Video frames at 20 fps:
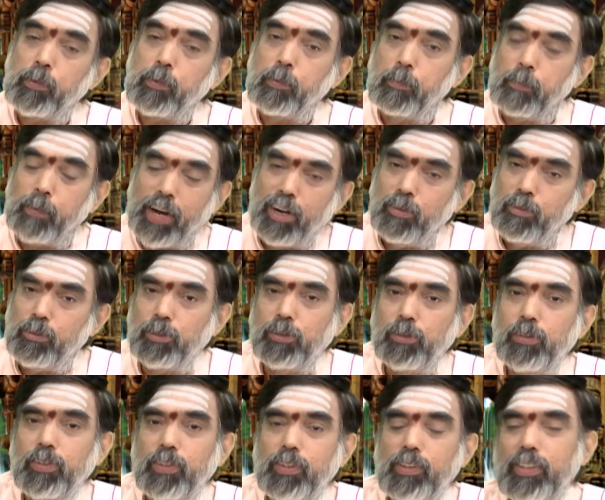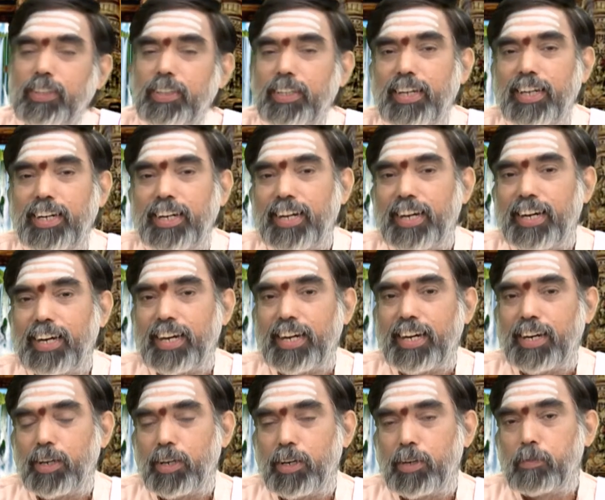మనము
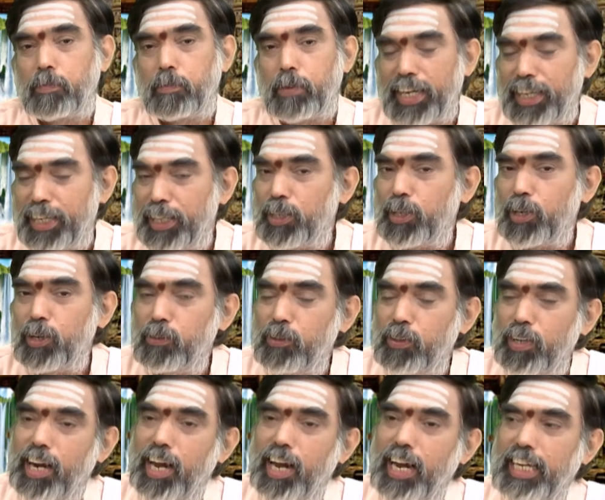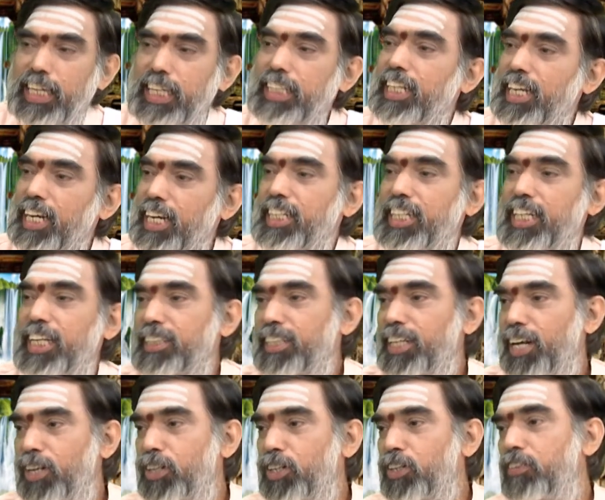మన ఇంట్లో ఉన్న ఇతర
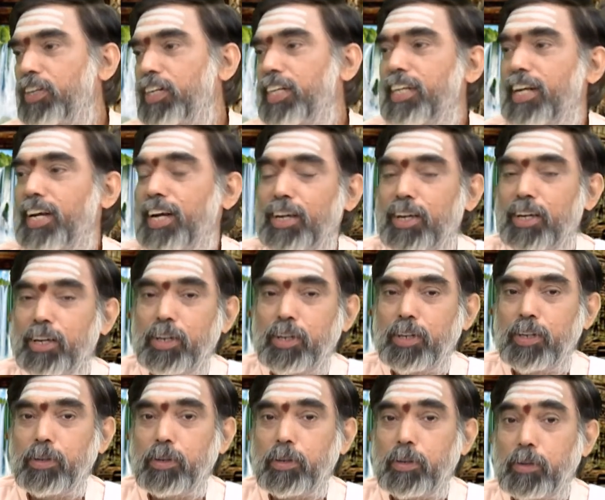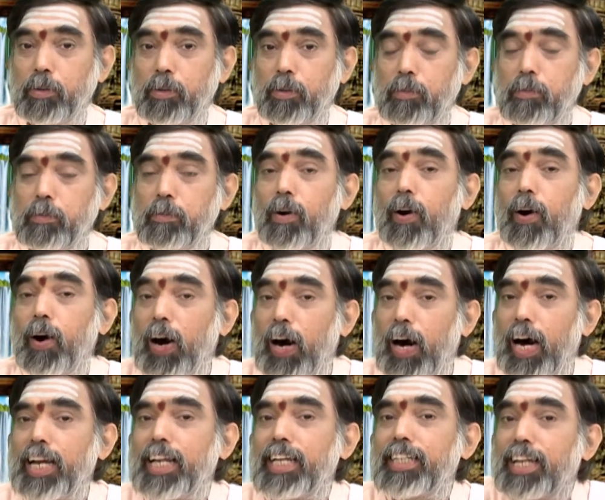క్షేత్రాలకు వెళ్ళిన
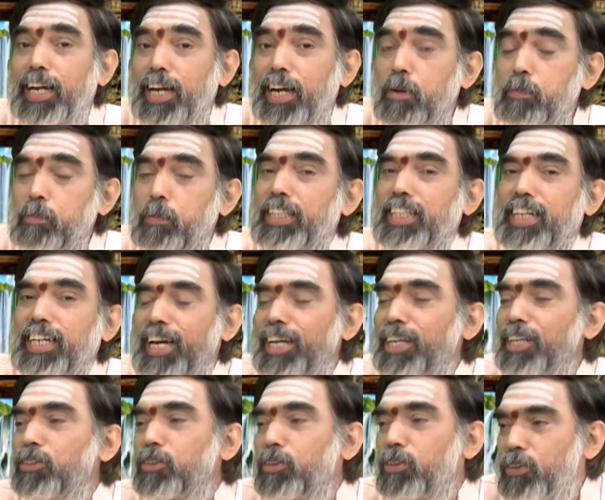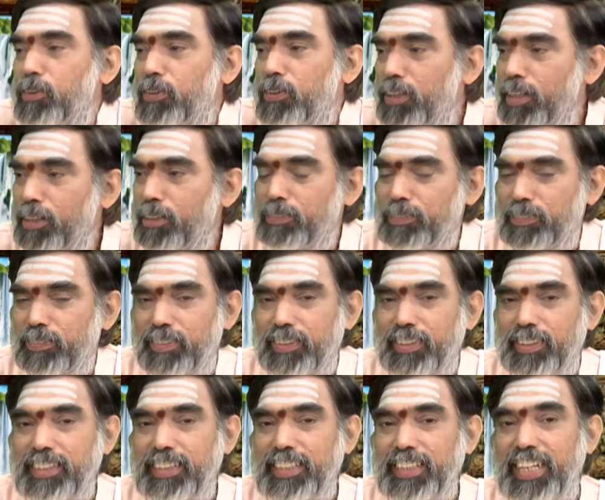ఆనందంగా బతకాలని కోరుకుంటాం
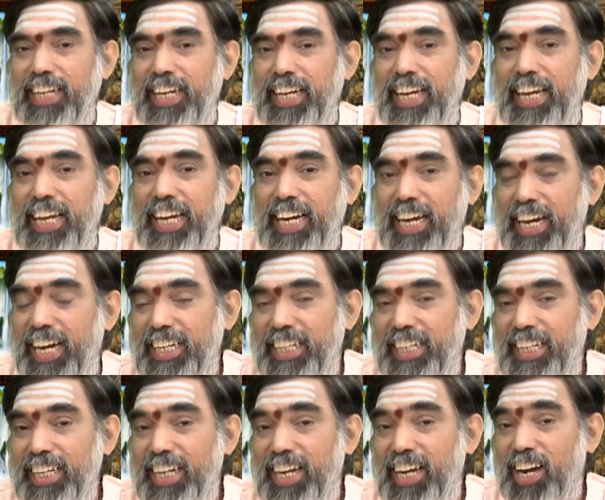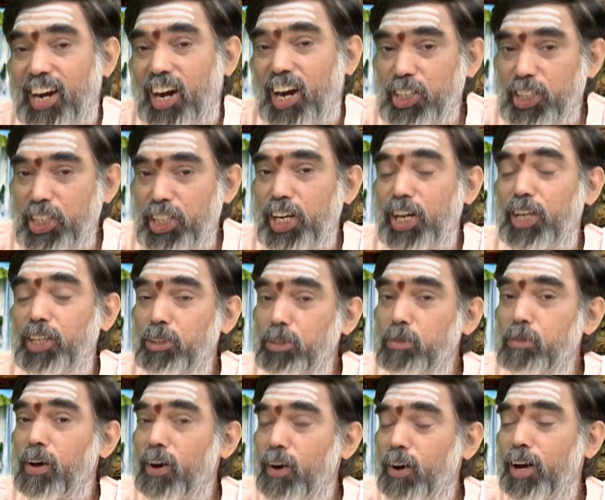కానీ కాశ్యాంతు
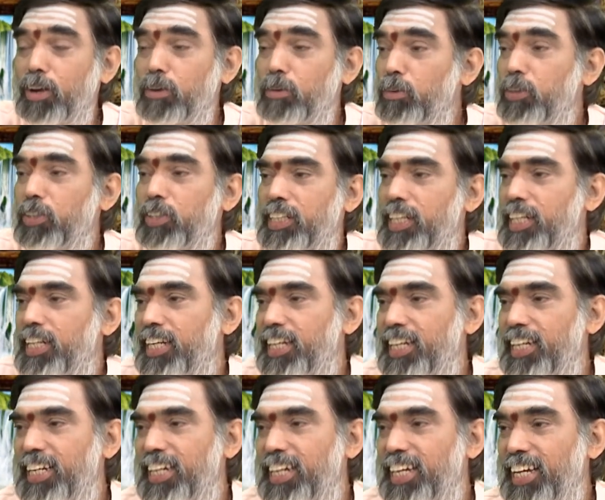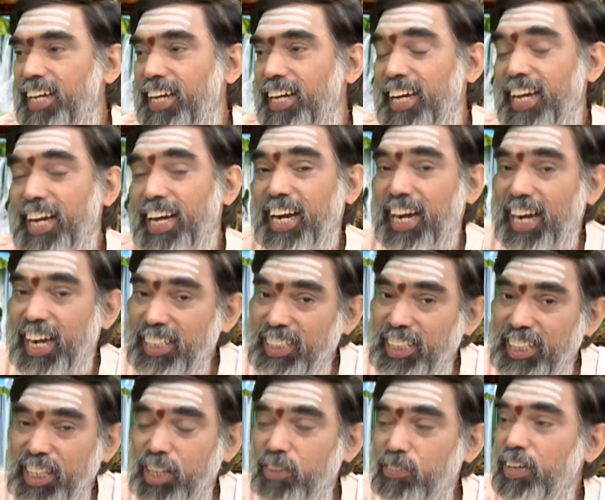మరణాన్ముక్తి
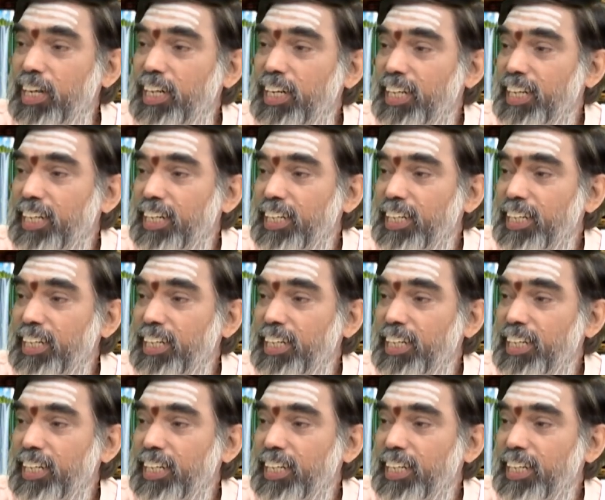కాశీకి వెళ్ళి